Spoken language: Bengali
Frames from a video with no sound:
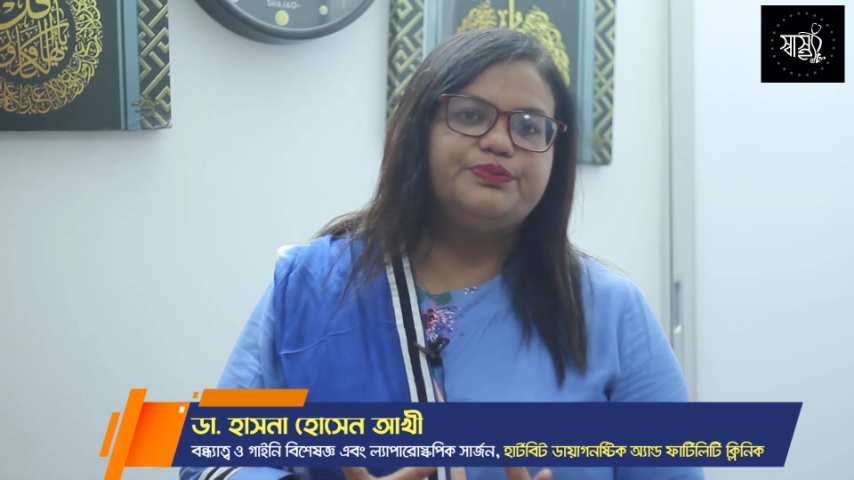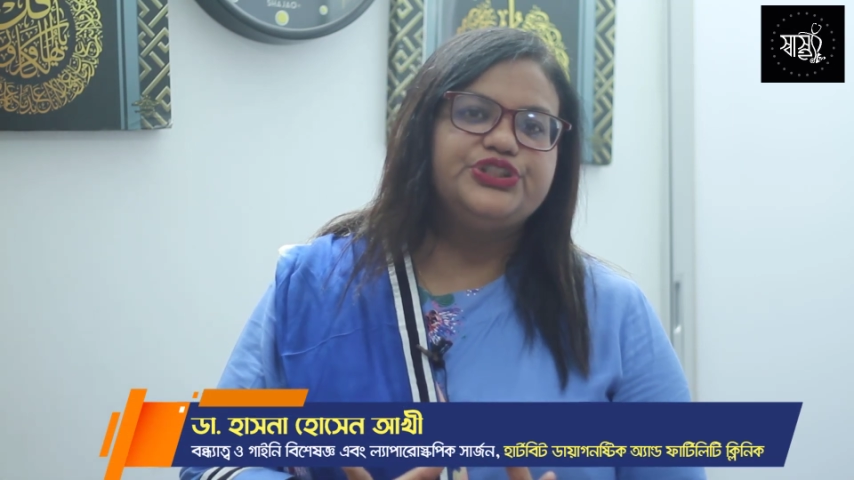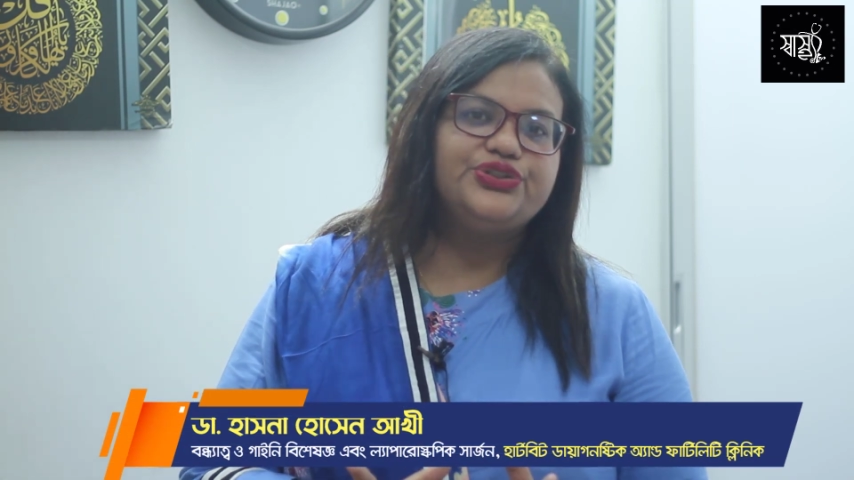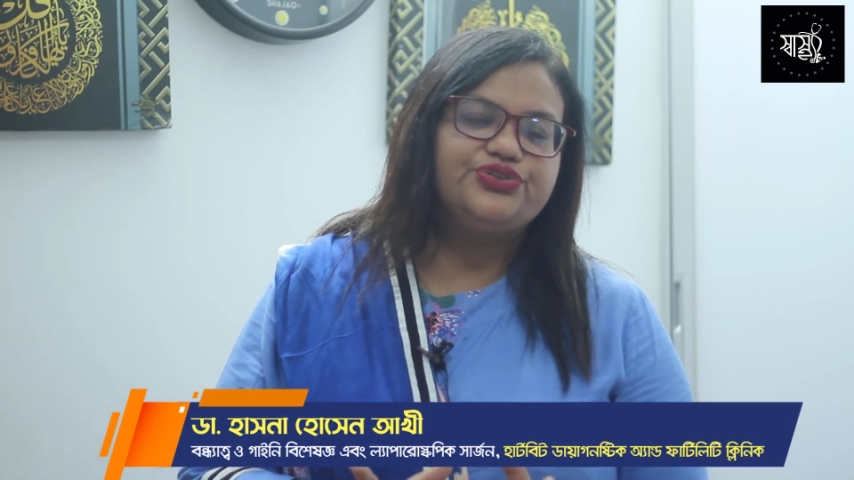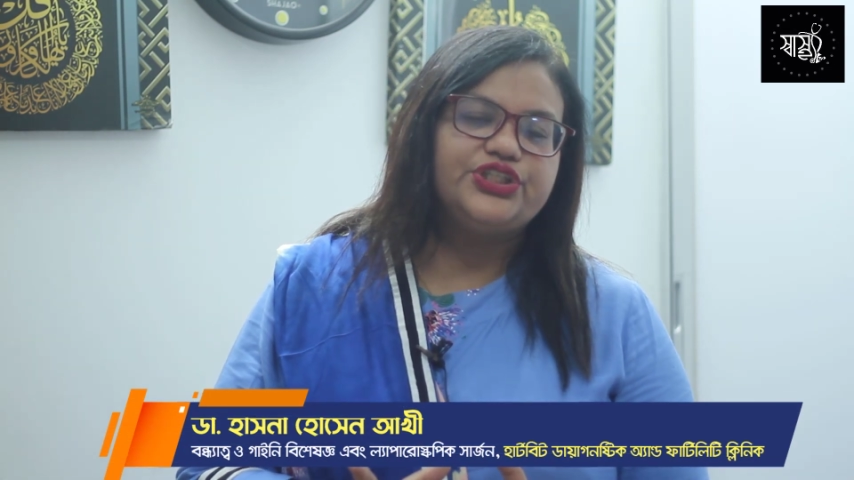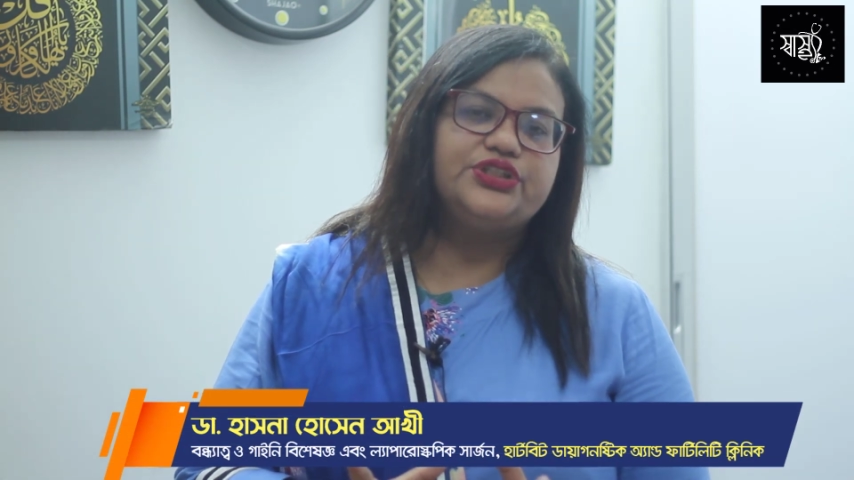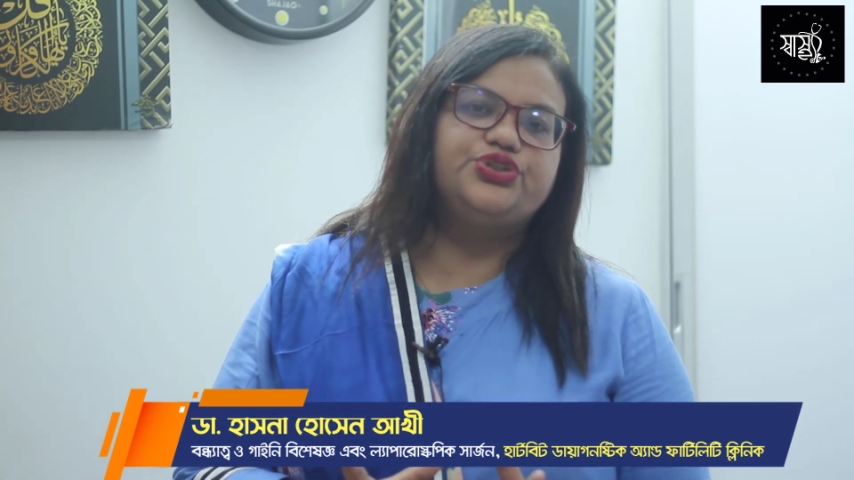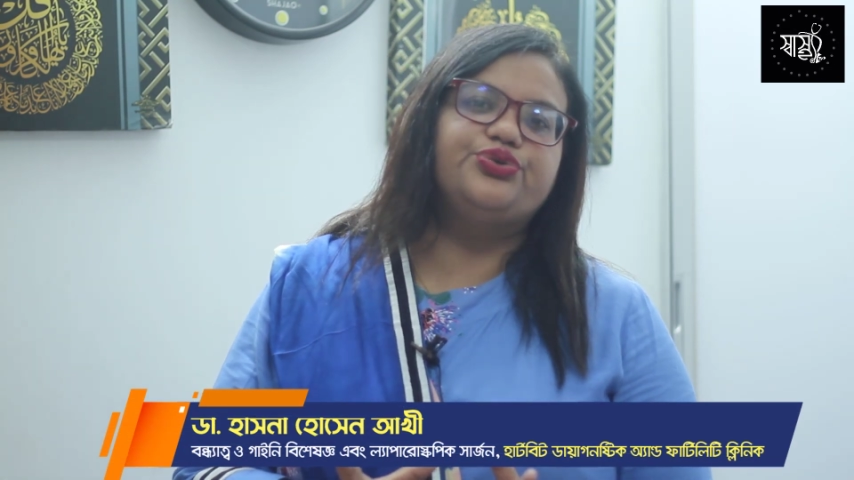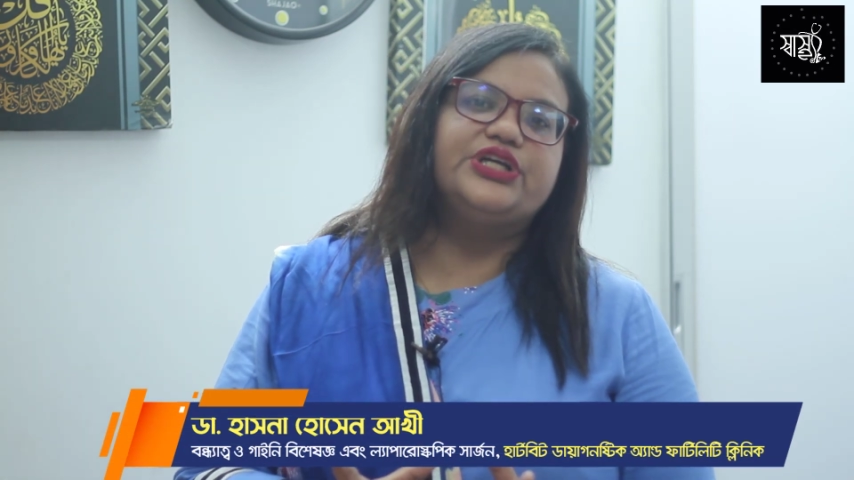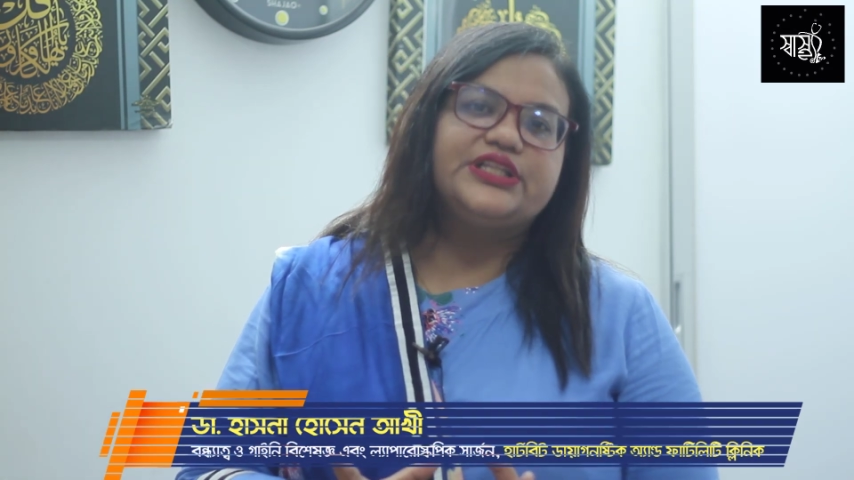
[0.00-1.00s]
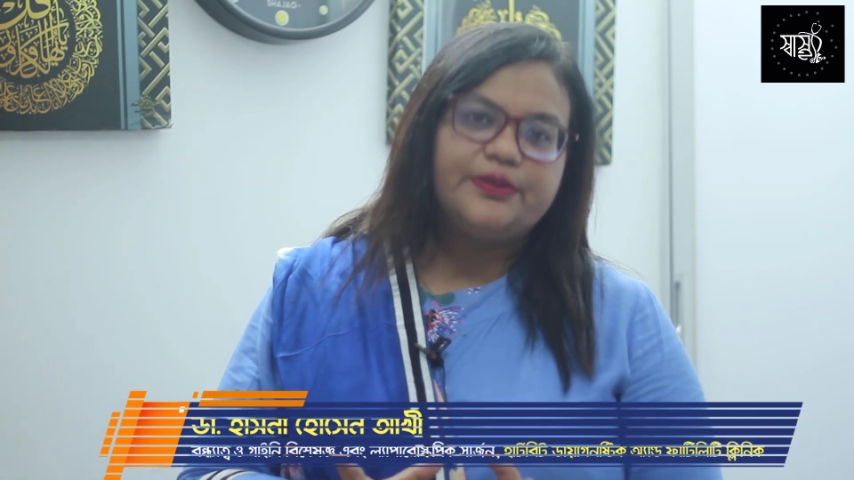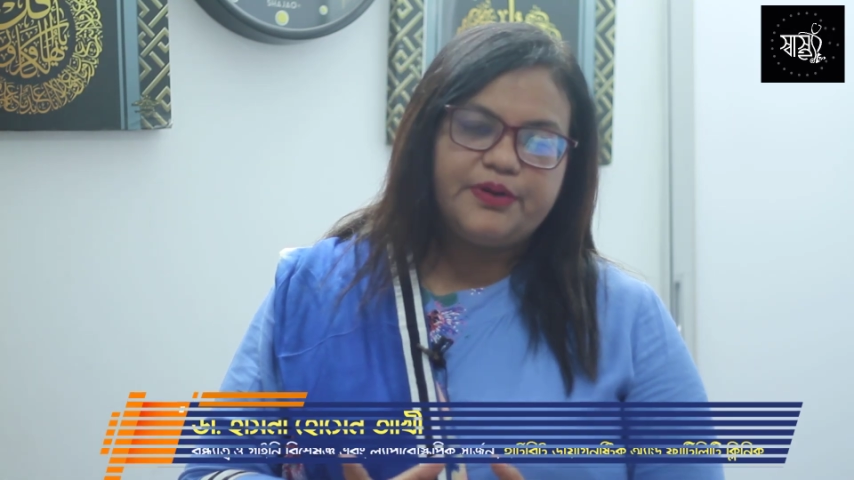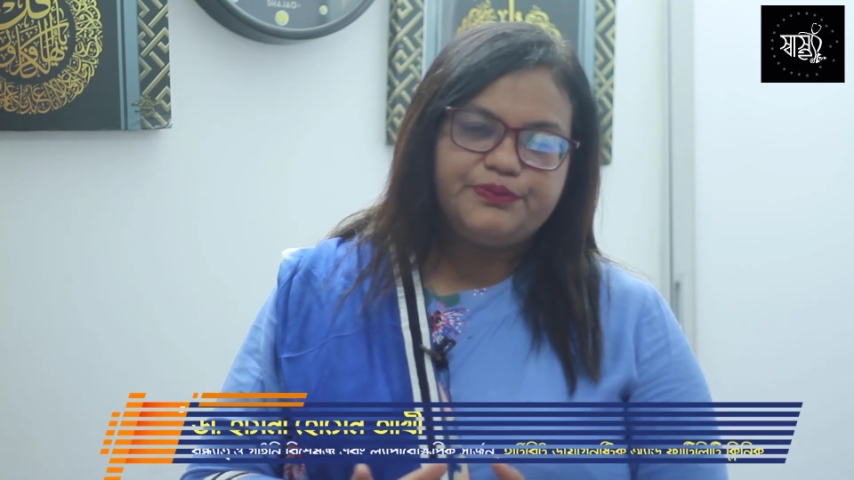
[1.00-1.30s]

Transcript: পিসিউসের ঝুঁকিতে বা